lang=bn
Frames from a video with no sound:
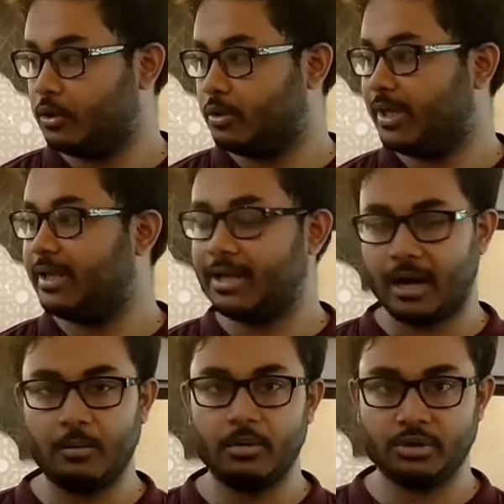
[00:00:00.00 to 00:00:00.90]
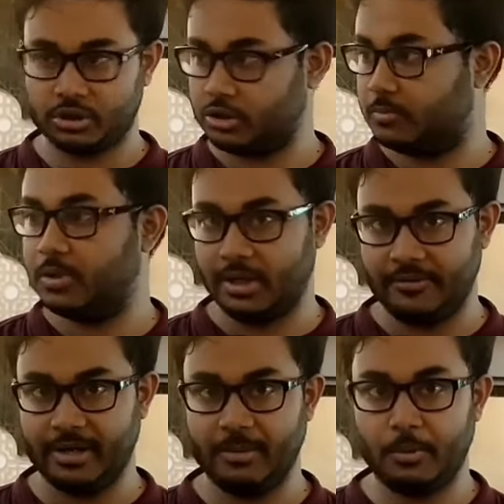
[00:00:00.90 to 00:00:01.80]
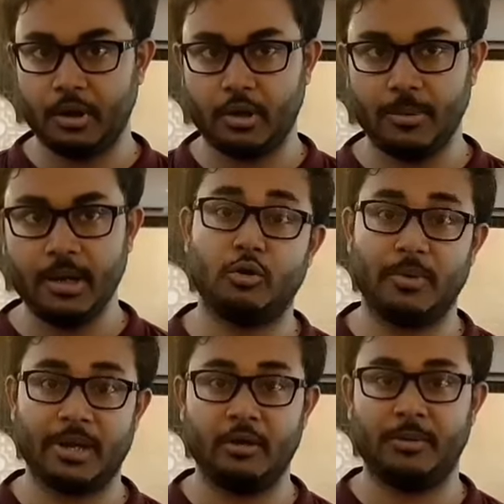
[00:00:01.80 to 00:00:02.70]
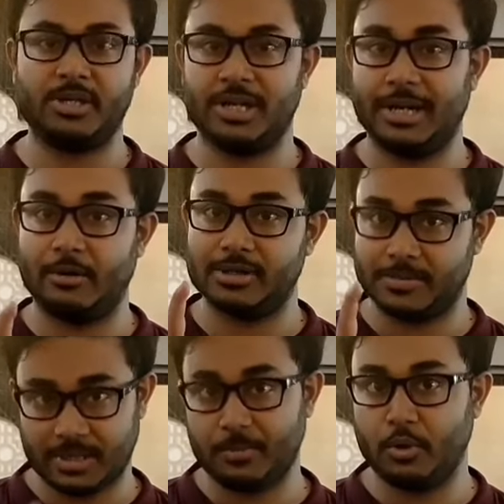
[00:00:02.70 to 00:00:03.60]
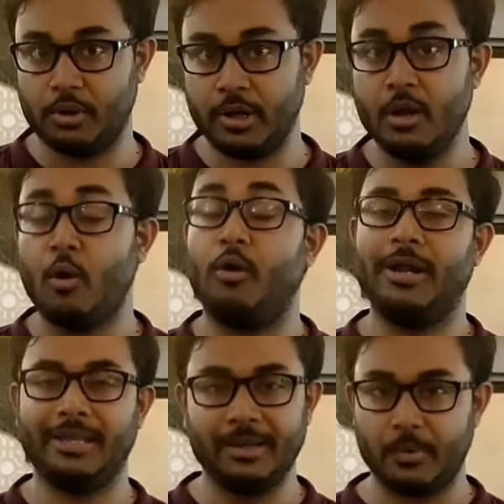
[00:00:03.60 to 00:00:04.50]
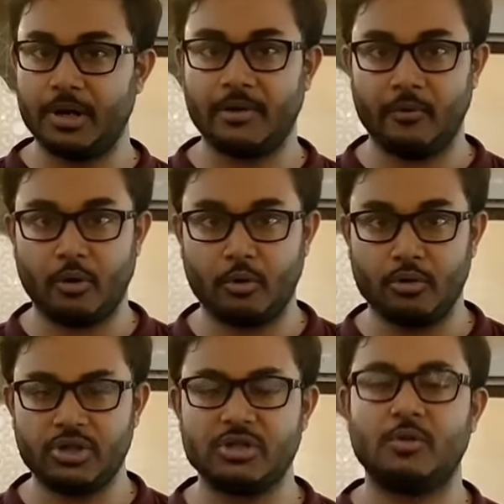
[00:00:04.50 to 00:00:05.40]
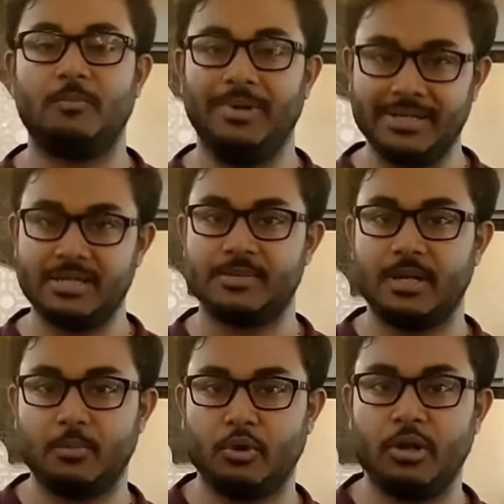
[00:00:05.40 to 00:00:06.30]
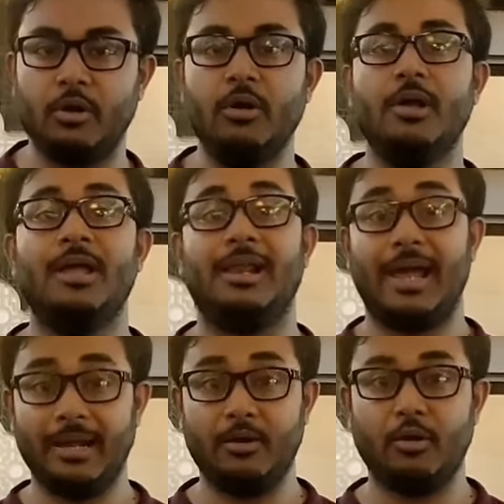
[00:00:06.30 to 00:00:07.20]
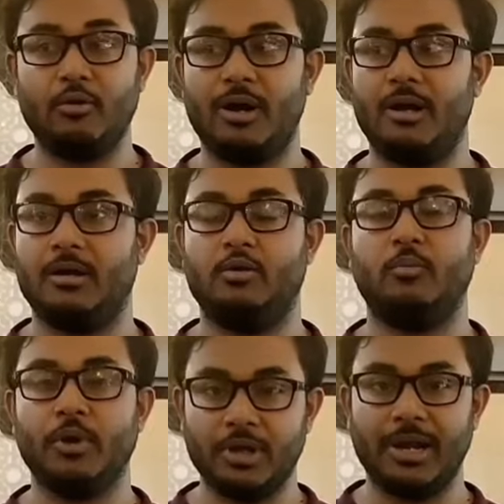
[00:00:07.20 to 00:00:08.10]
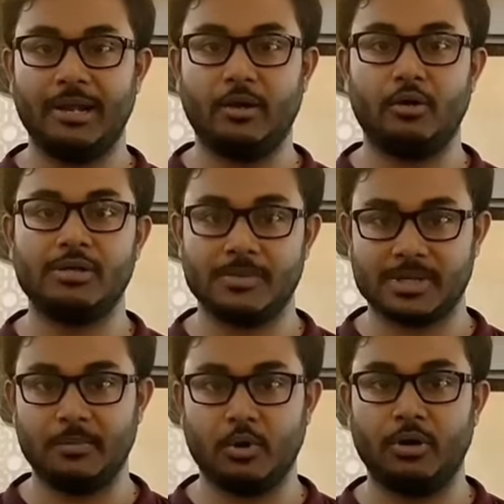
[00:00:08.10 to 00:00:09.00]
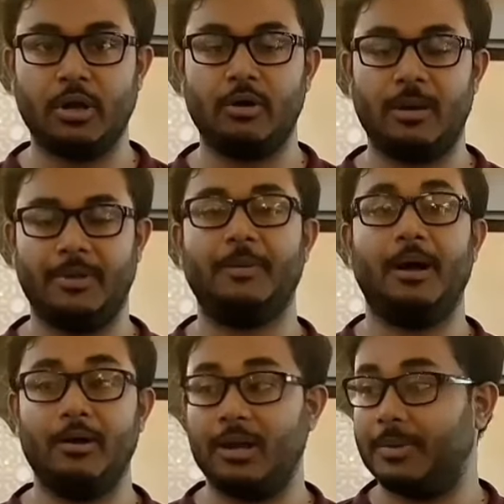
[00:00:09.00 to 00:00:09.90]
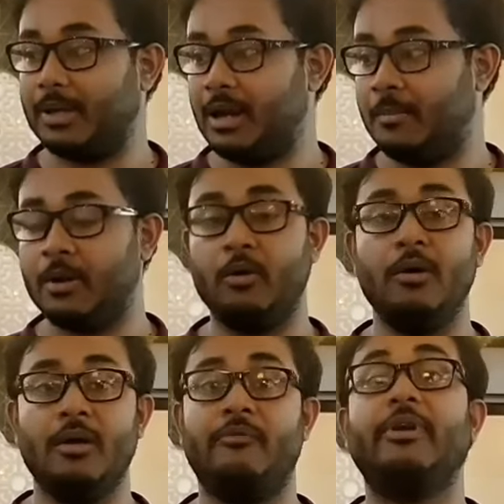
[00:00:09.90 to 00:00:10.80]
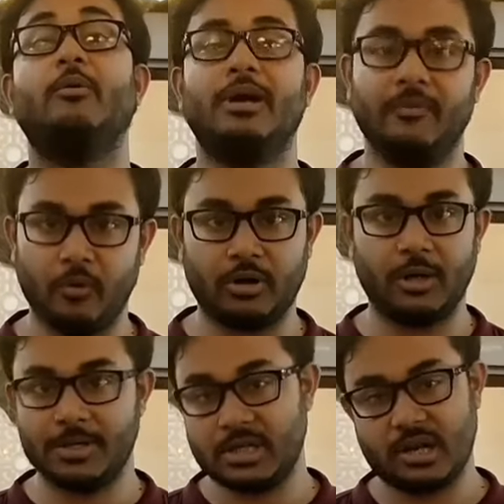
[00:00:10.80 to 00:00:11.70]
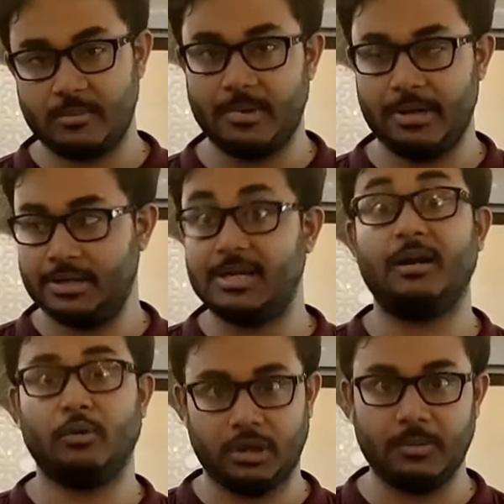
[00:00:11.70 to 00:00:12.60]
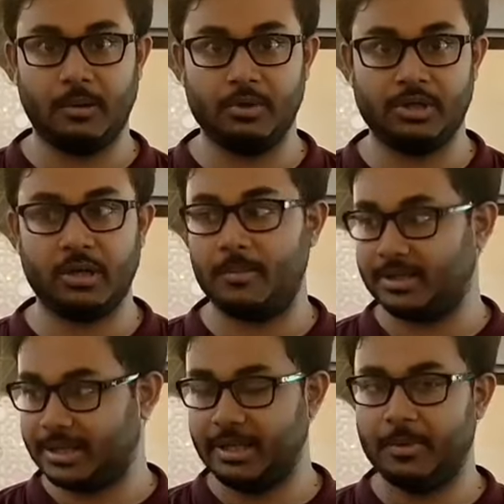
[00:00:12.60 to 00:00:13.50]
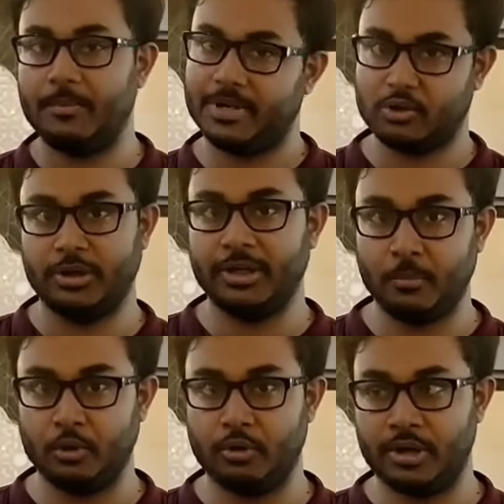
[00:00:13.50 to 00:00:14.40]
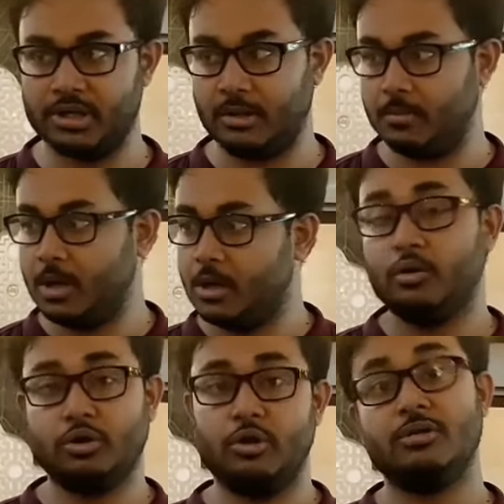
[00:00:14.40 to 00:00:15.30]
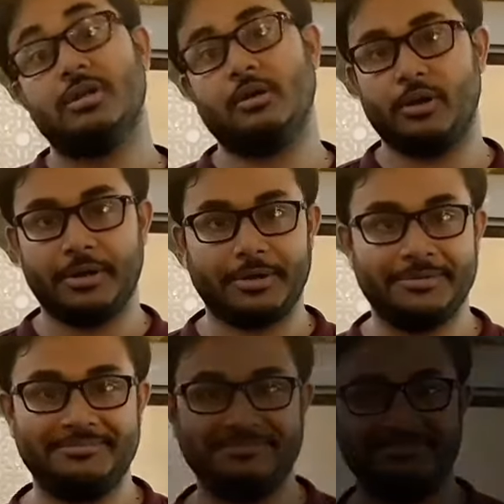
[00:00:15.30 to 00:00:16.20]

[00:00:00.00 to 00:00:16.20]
তো কী কী খাবো সেসব ডেফিনেটলি পরে হবে আমরা কিন্তু আমাদের চ্যানেলটা এখনও সাবস্ক্রাইব করি অনেক দিন পরে একটা ব্লগ করছি সব প্লিজ সাবস্ক্রাইব করে দিও লাইক করো আর তোমরা যদি লাইক করো সাবস্ক্রাইব করো তাহলে আমাদের ভালো লাগবে তাহলে আমরাও ফ্রিকুয়েন্টলি ব্লগটা আবার মানে স্টার্ট করতে পারবো যেটা মাঝখান দিয়ে আমরা বেশ অনেকদিন বন্ধ রেখেছিলাম ও চলো স্টার্ট করা যাক